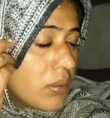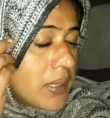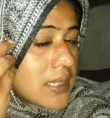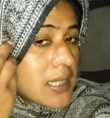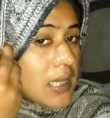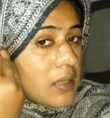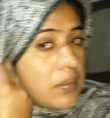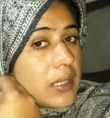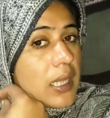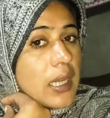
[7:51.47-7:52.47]
को मैं सालन
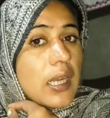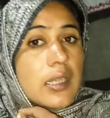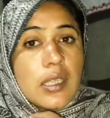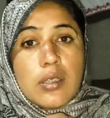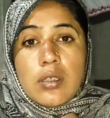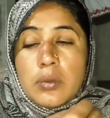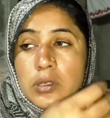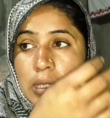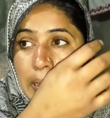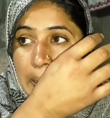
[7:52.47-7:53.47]
बना रही थी तो
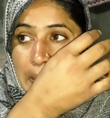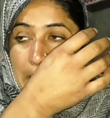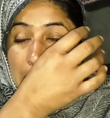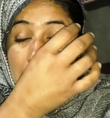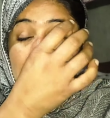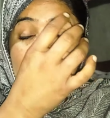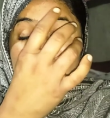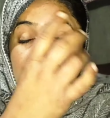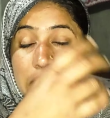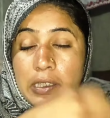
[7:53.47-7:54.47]
मुझे इतना ठंड लग
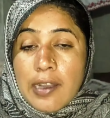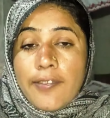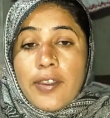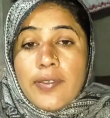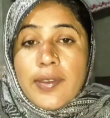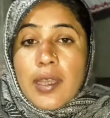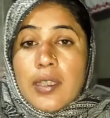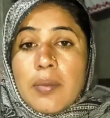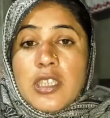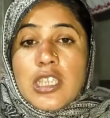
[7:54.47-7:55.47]
गई थी काफी
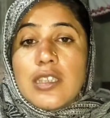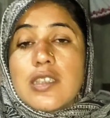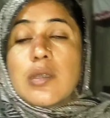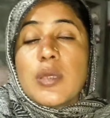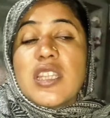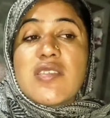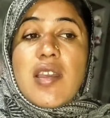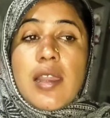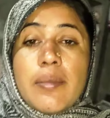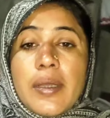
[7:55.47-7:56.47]
ज्यादा मैं जल्दी से मैंने
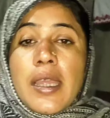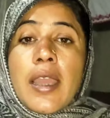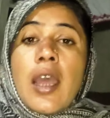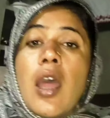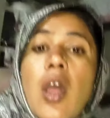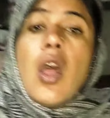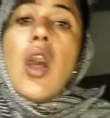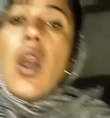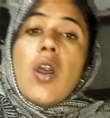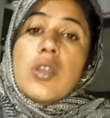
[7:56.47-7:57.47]
सालन बनाया
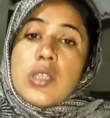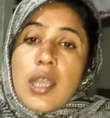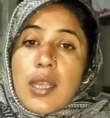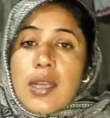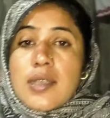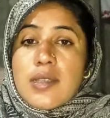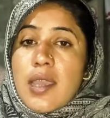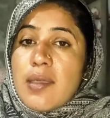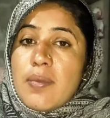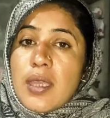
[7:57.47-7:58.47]
और जाकर
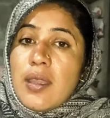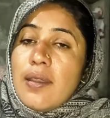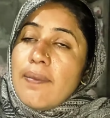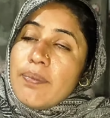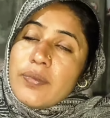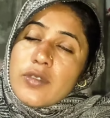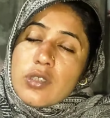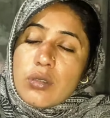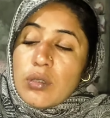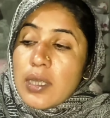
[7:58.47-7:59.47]
रजाई में
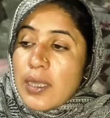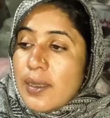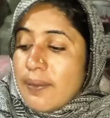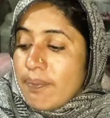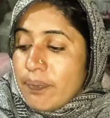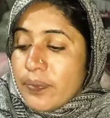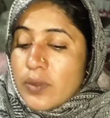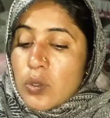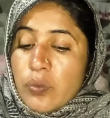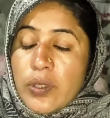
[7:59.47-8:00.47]
सो गई
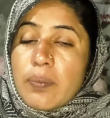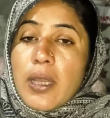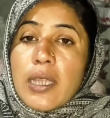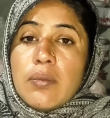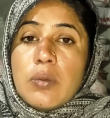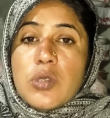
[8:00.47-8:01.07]
तो फिर बाद में